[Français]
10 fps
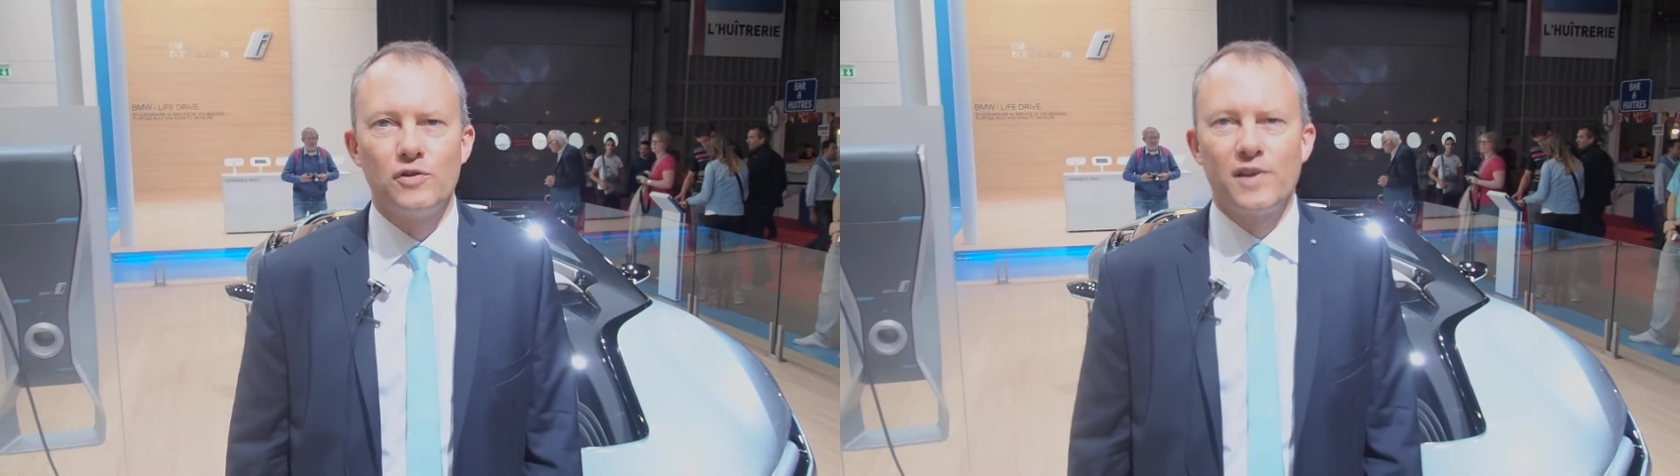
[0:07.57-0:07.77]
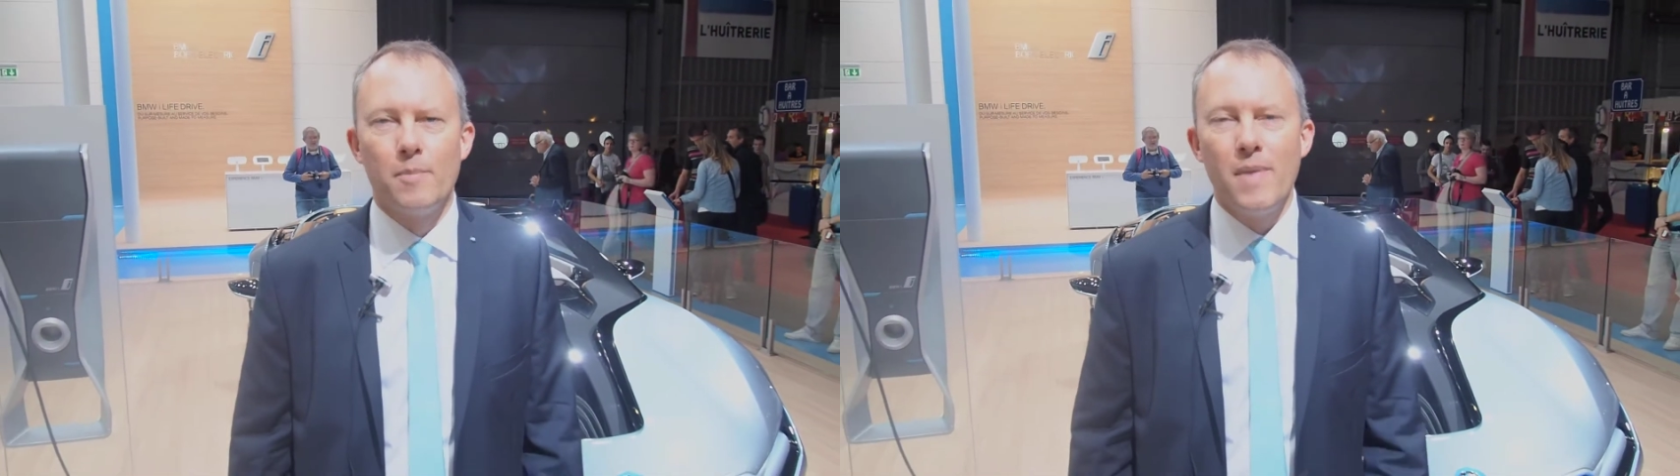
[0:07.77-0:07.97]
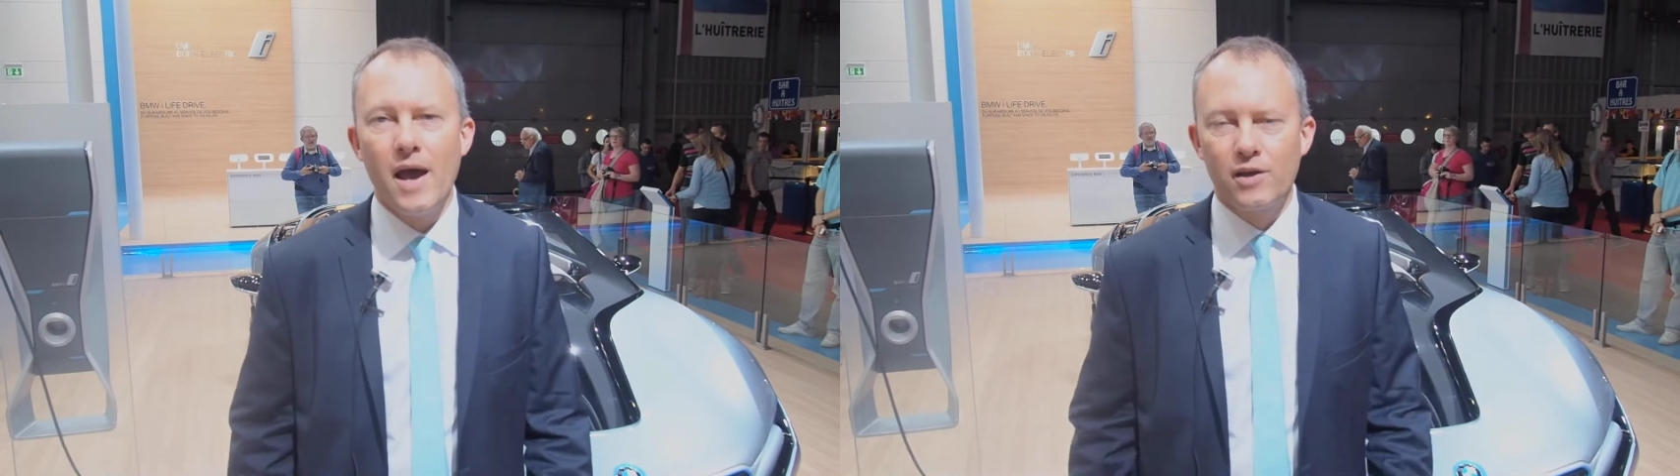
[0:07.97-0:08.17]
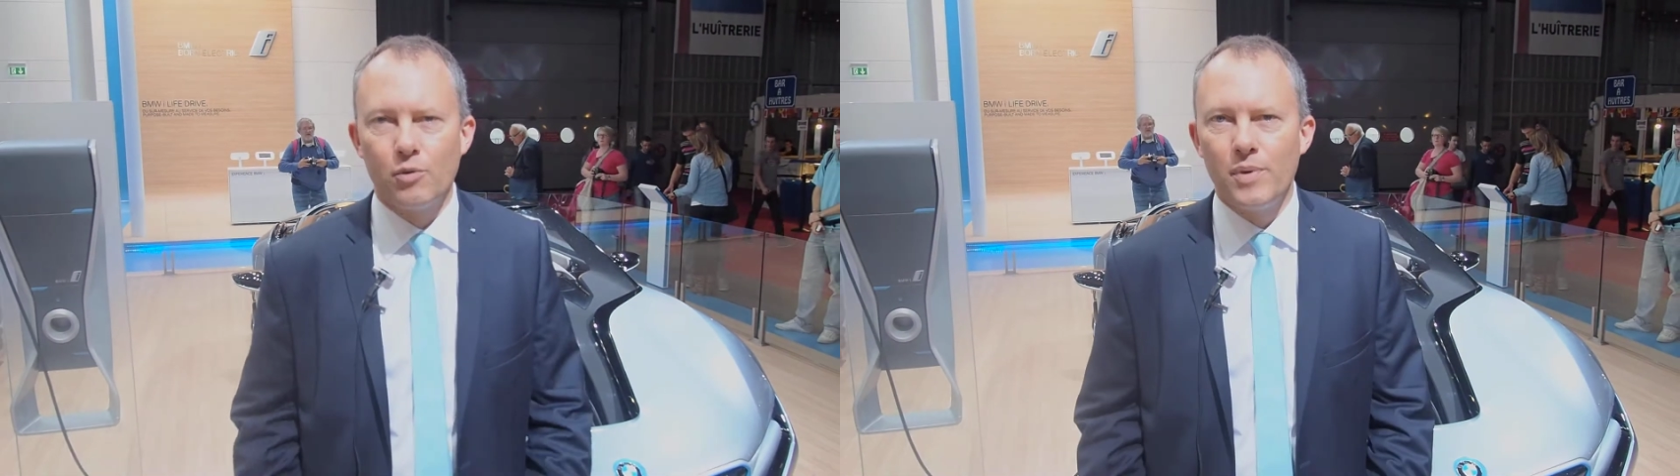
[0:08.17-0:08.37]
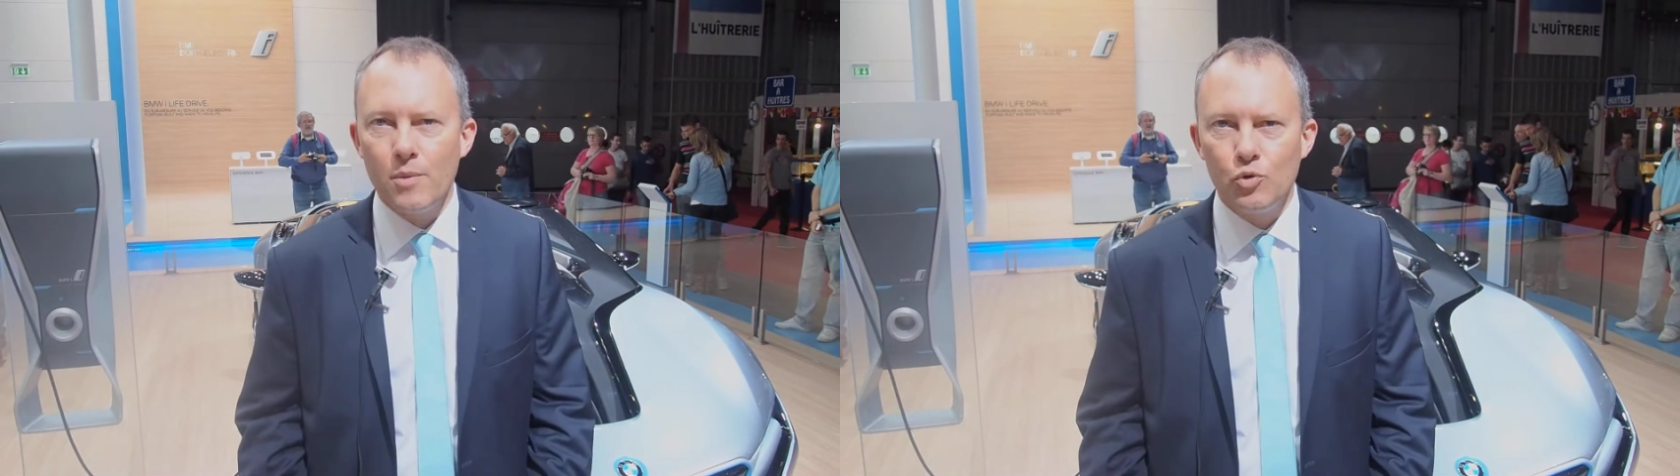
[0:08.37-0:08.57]
de sa
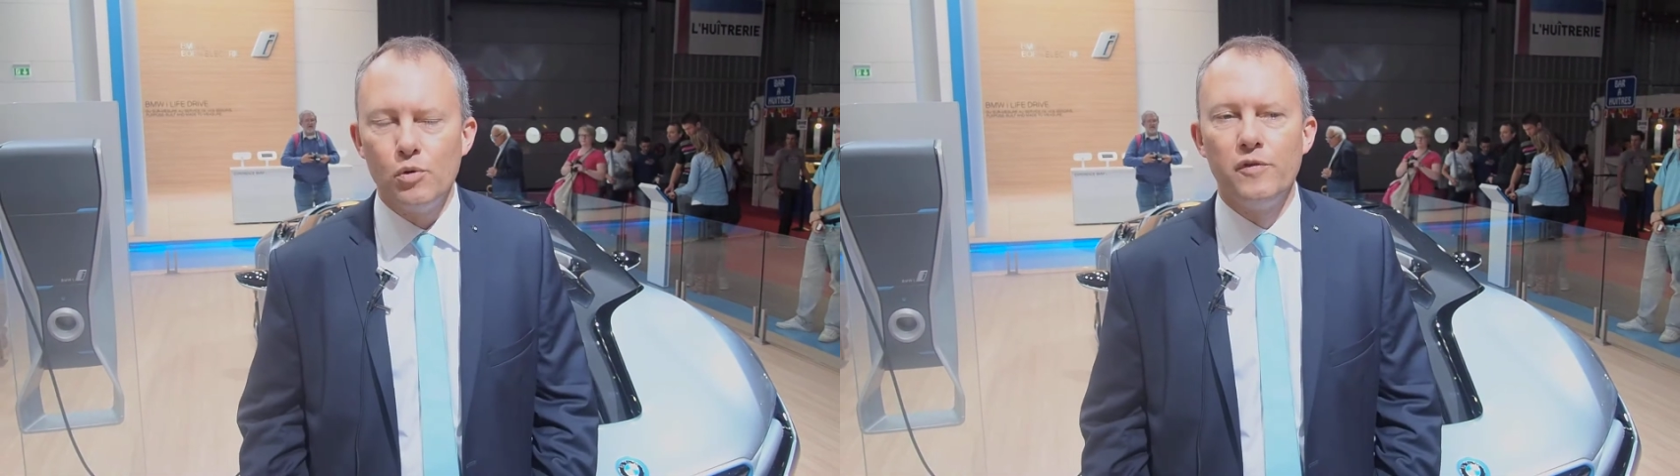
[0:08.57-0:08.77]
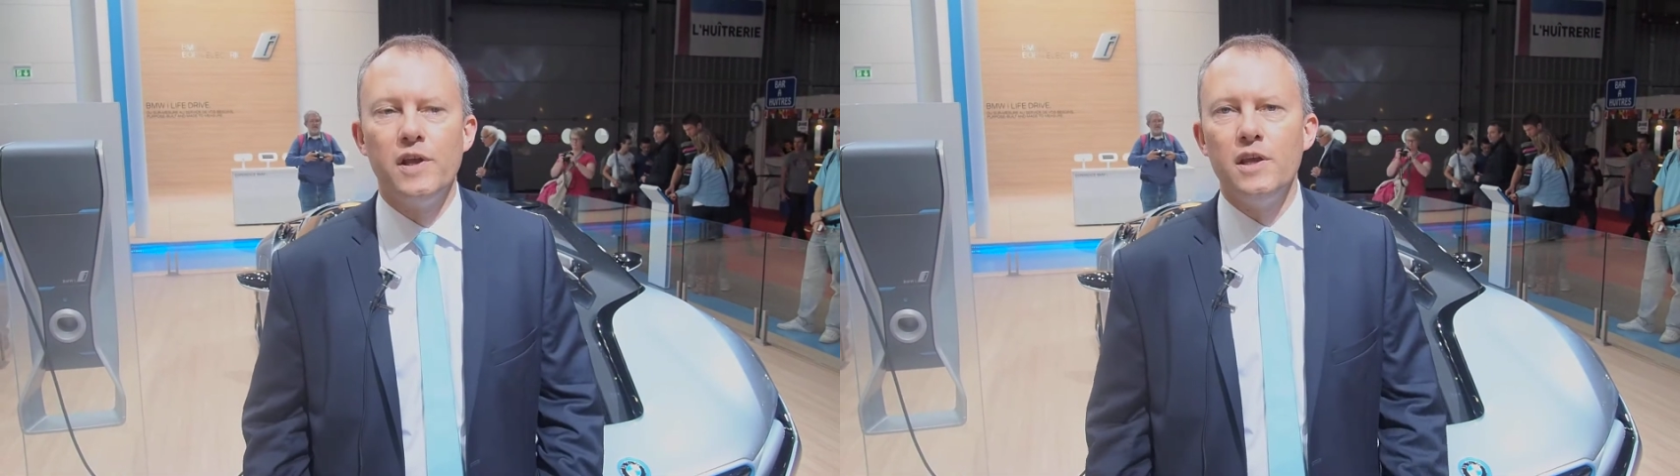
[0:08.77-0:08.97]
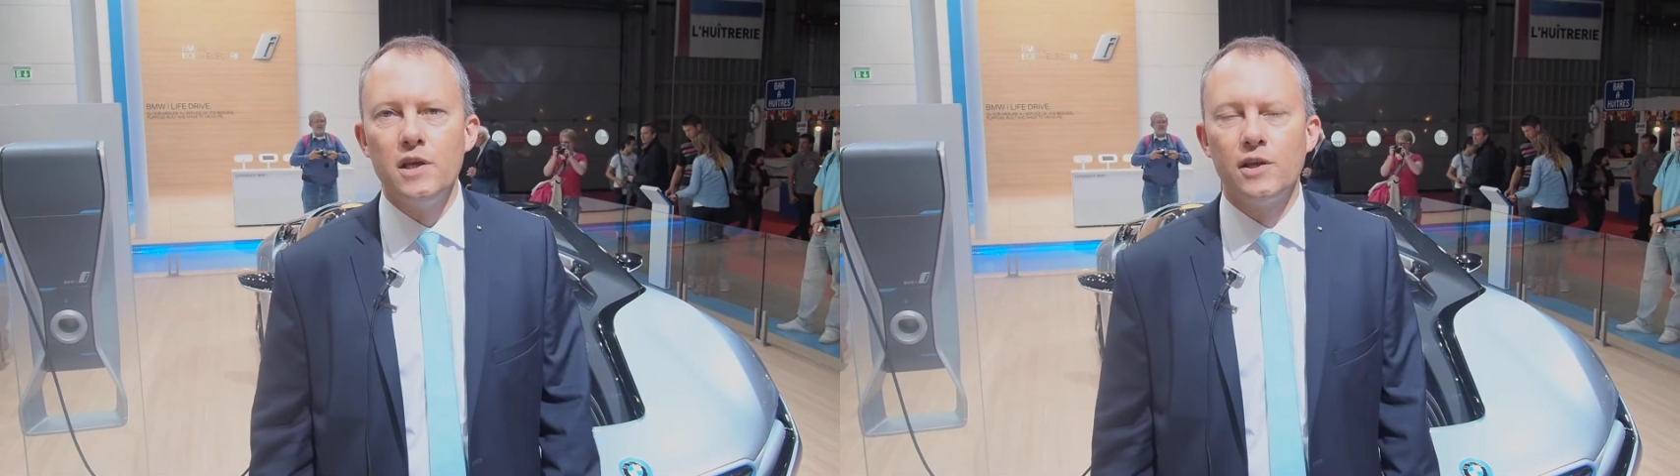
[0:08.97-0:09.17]
marque BMW i,